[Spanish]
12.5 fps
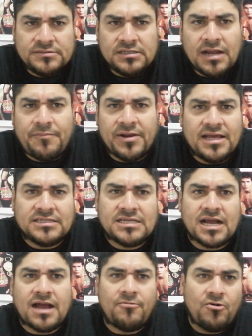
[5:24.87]
La pelea se
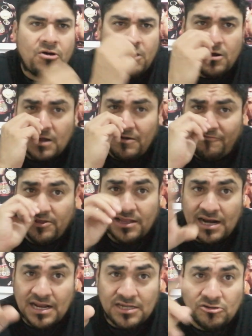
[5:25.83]
acabó, al
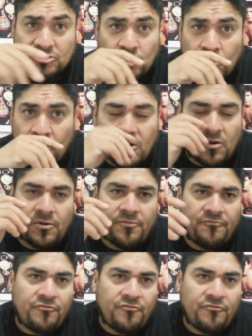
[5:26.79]
final ahí lo estuvo,